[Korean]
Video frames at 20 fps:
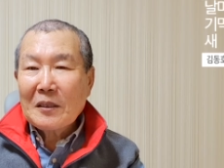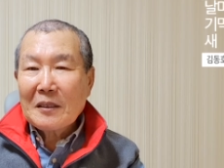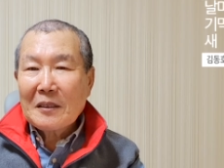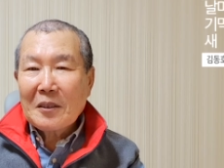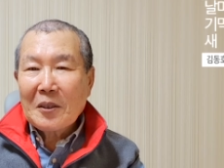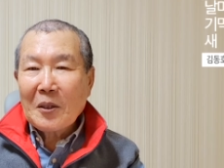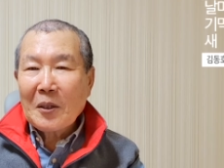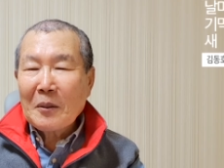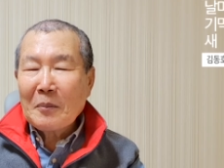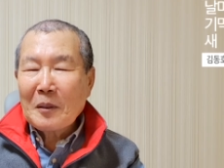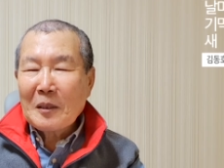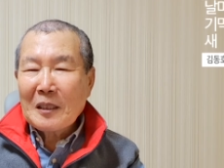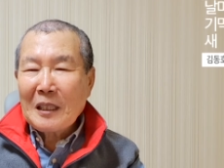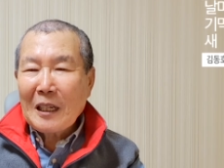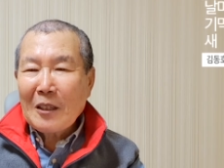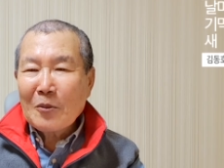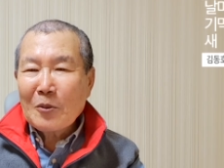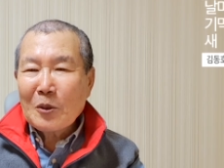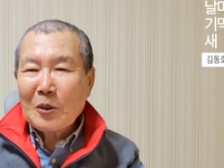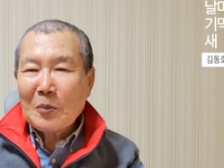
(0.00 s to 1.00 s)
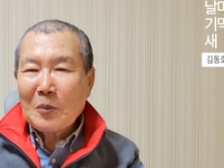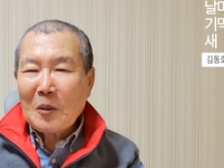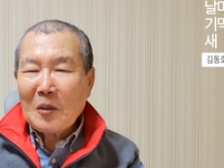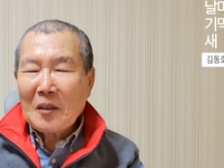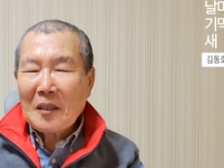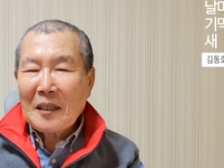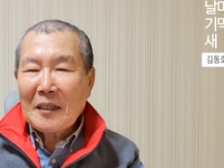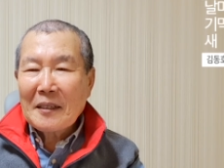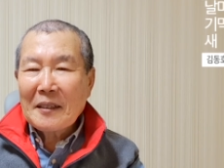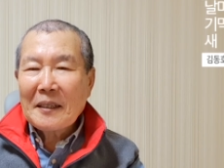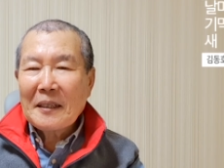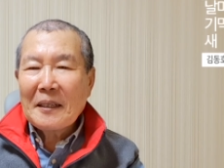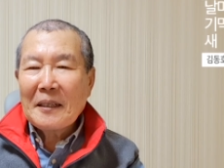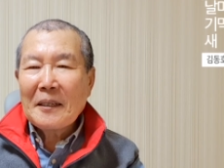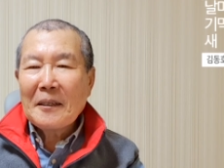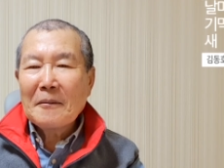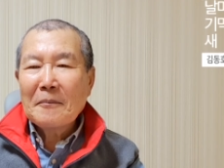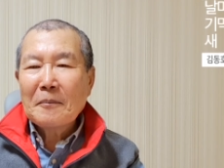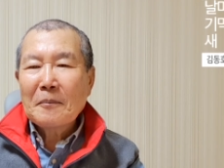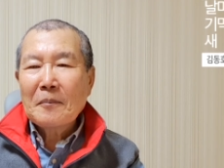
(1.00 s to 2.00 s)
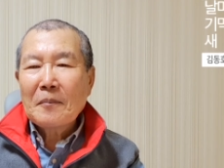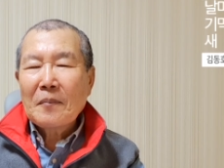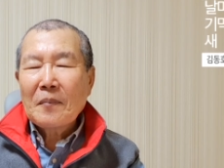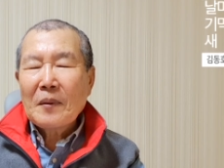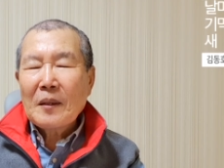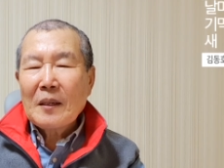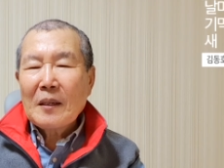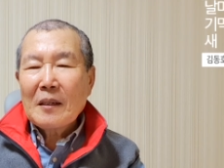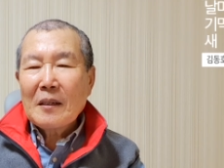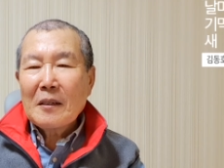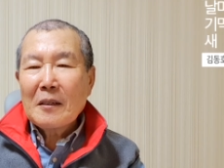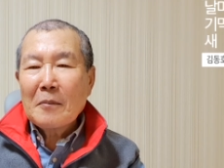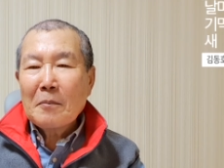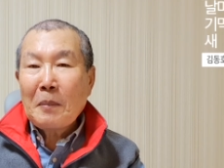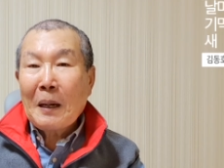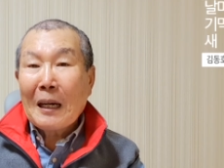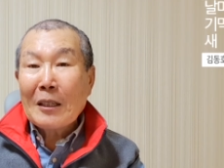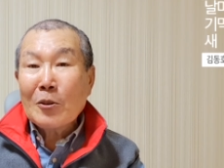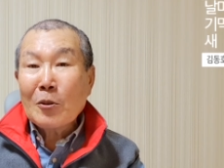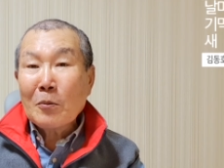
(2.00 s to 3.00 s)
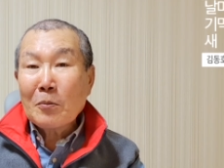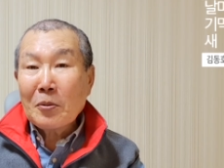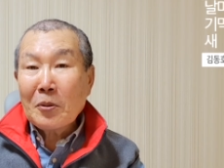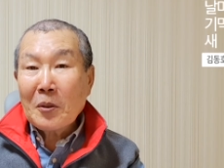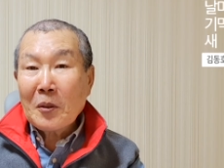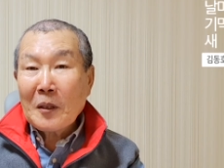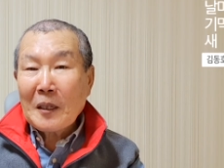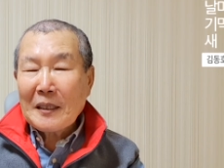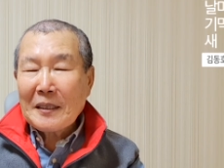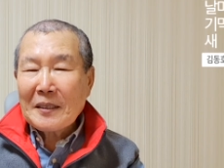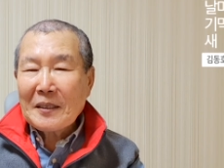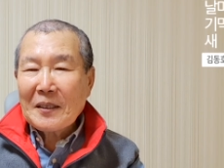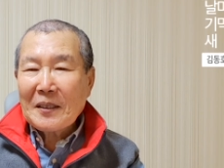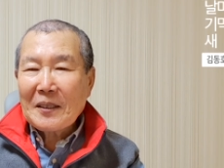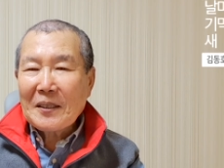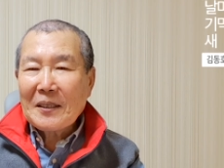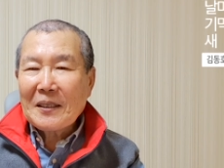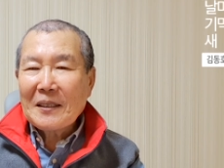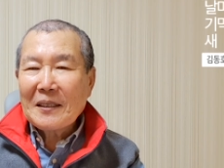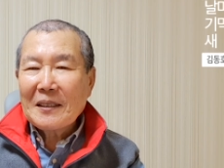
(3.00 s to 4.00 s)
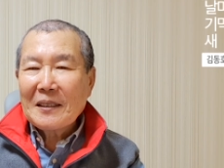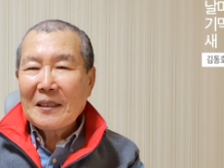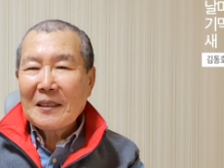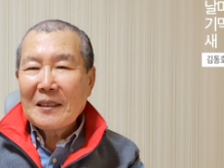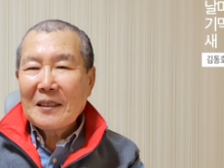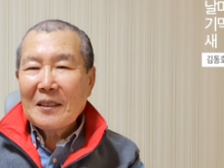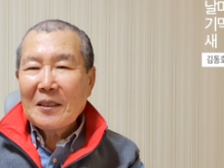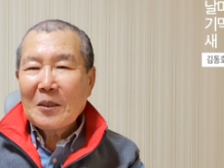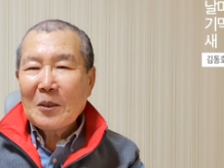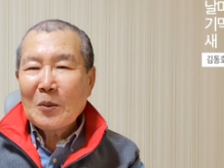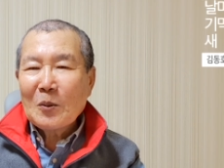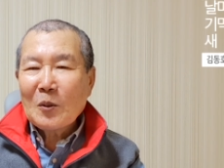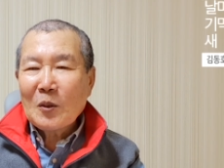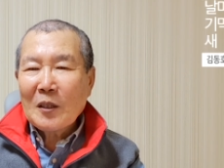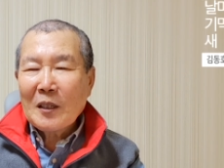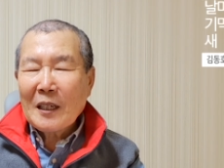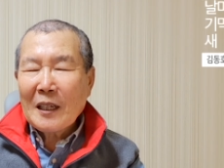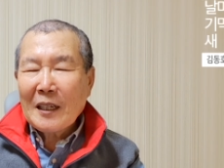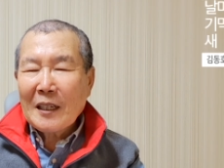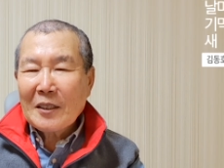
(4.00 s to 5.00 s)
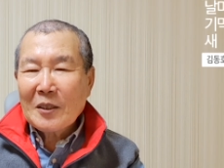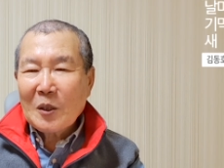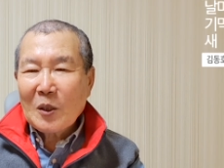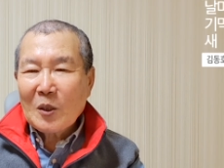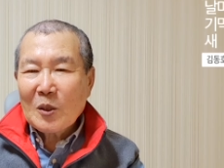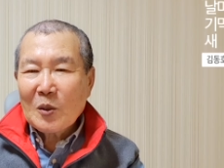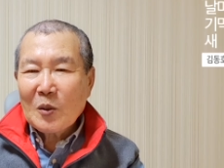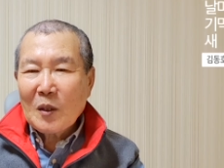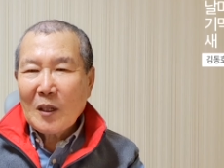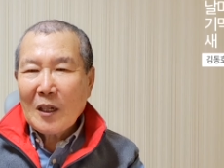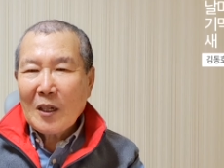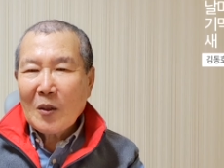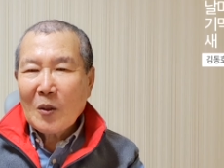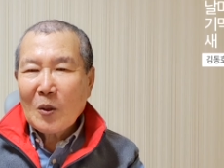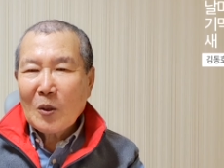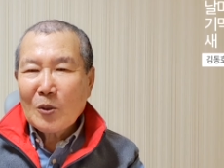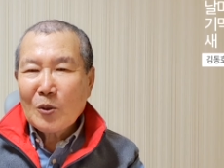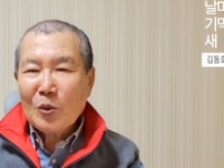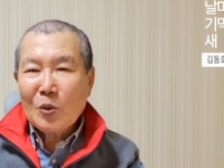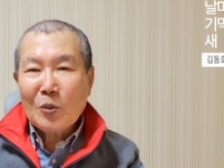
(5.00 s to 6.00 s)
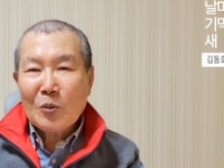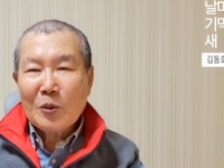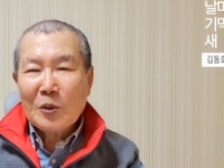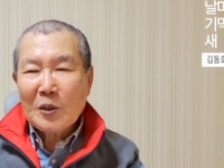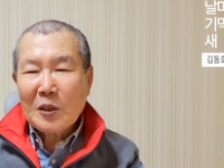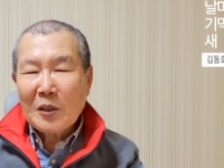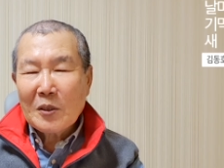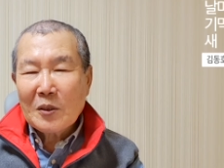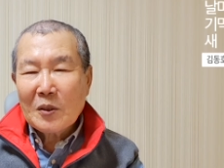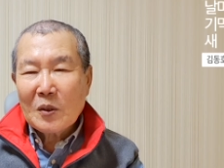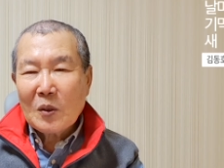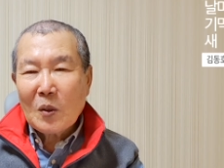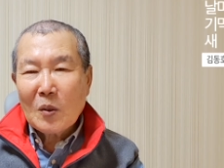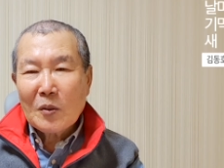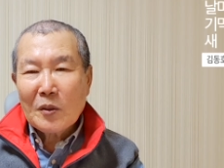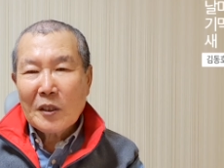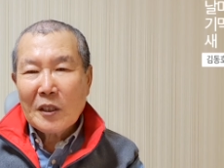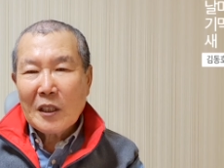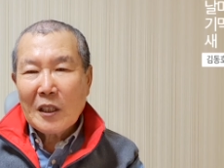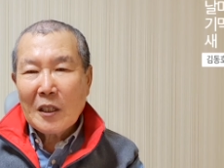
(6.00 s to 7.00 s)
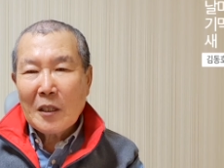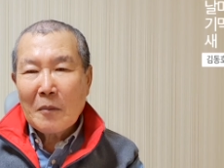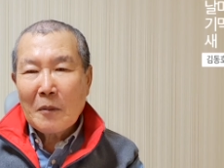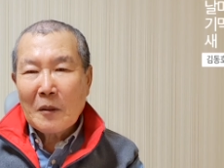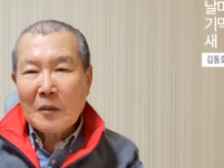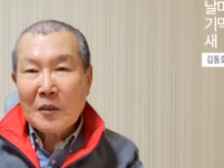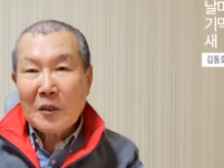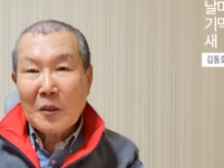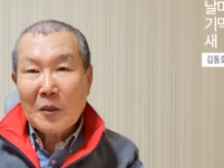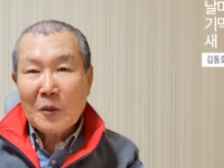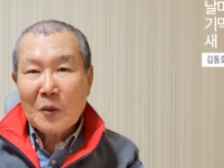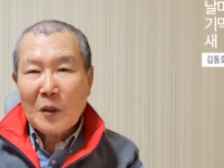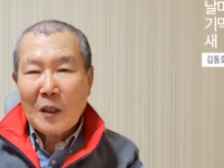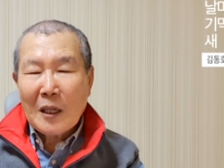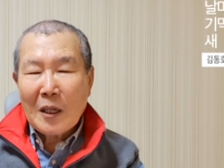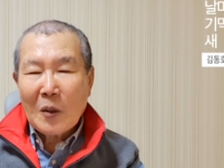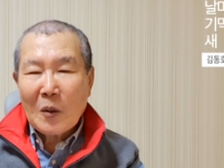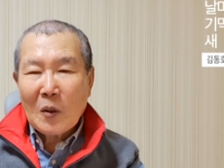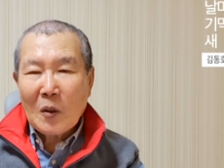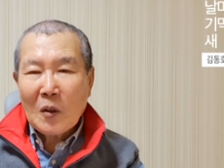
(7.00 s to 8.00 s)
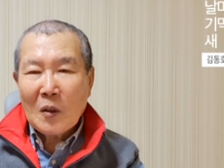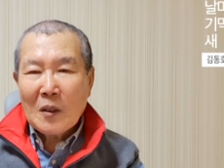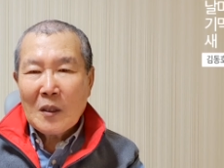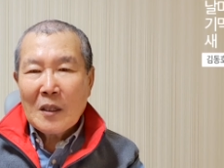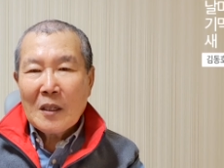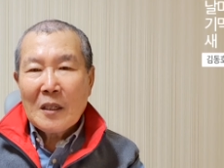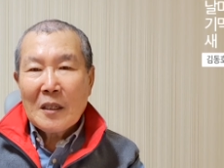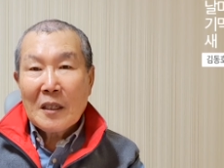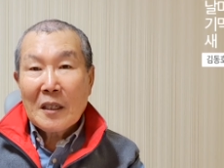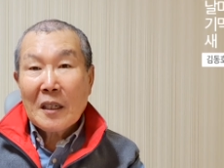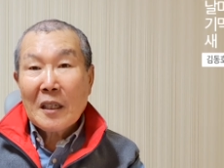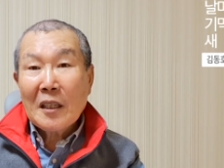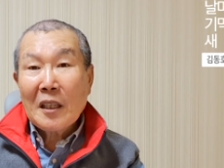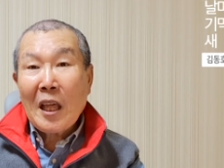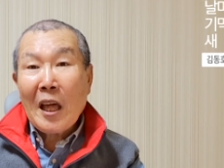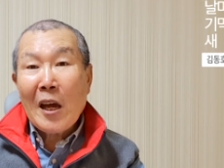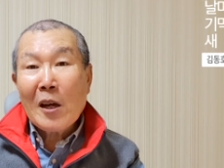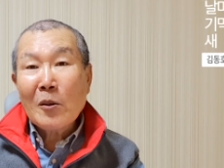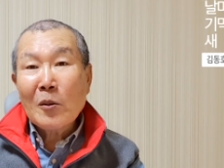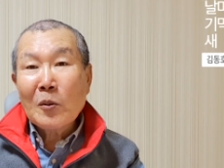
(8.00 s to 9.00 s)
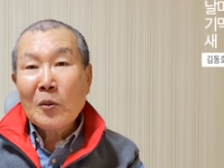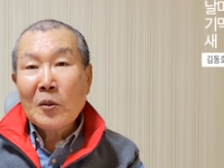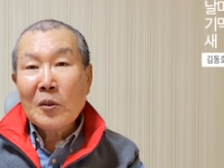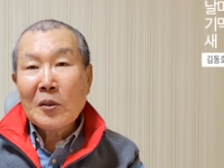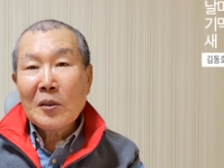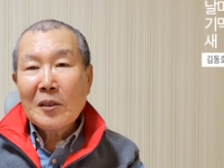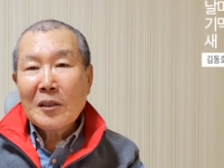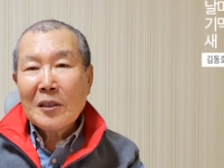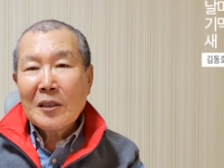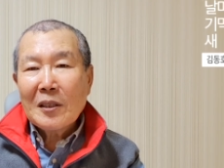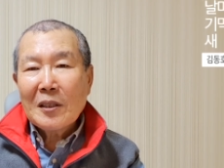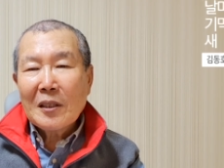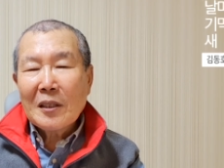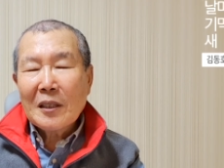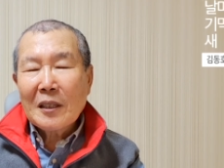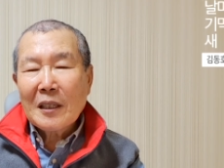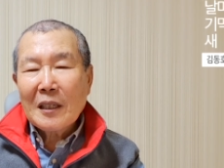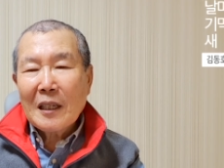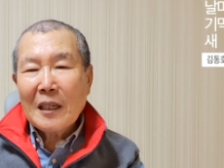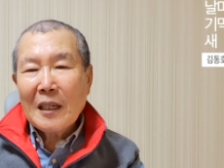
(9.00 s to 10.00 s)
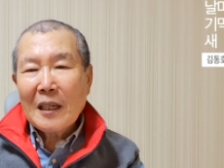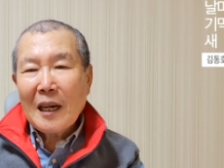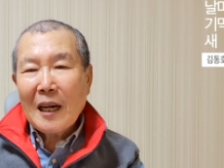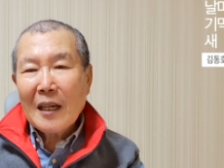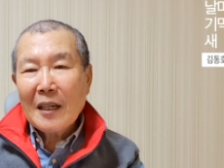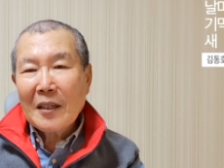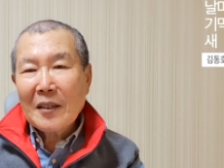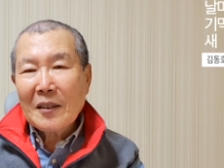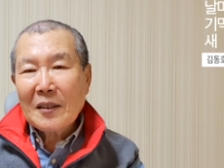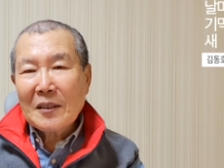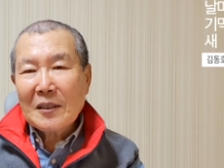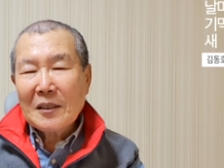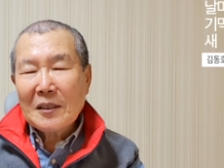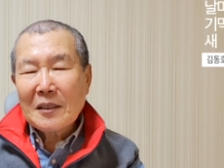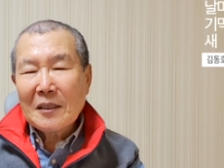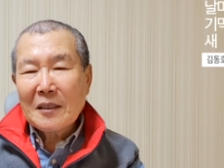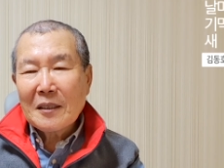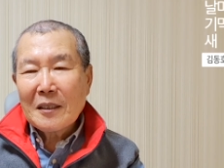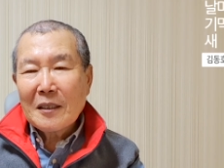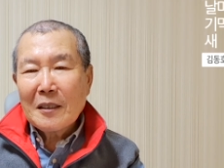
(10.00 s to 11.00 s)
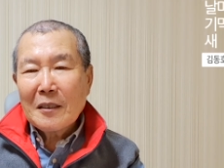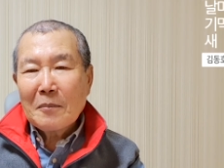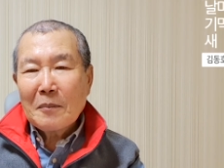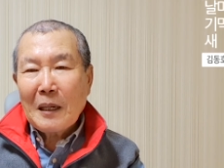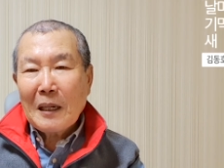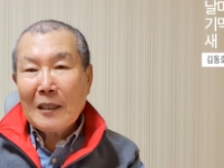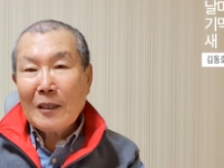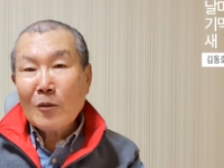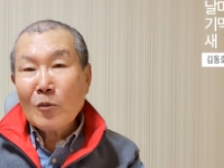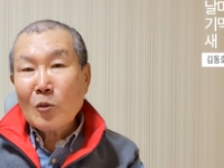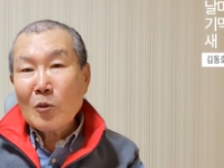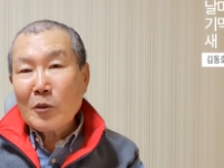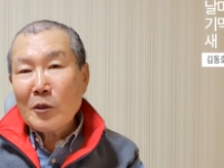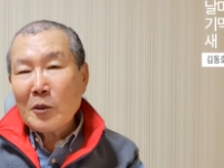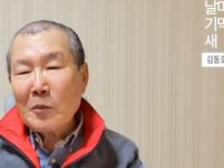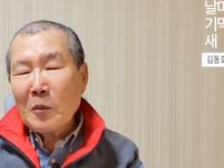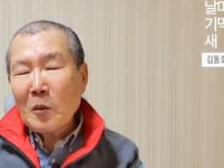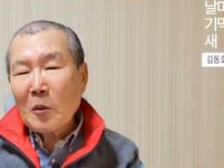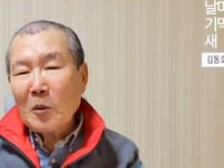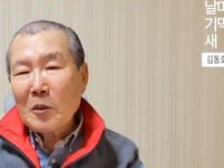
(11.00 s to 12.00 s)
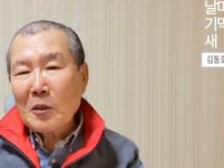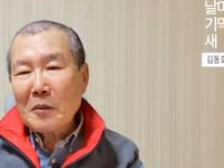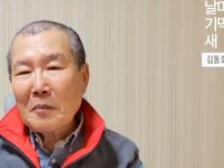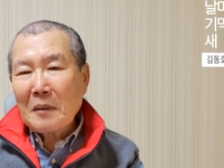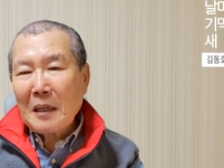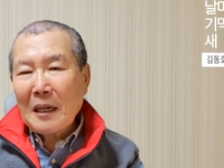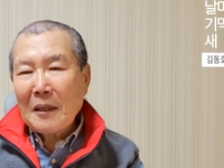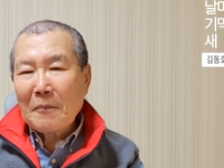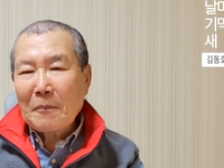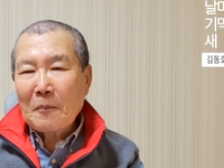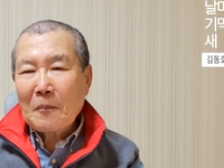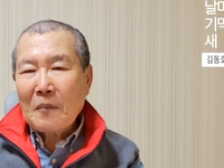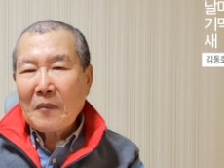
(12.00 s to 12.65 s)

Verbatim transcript: 거의 뭐잘 두지 못하는데 그 바둑 프로가 있어요. 우리나라 선수하고 중국 선수 혹은 일본 선수하고 이렇게 대국을 이렇게 하는 것을 바득둘지 모르지만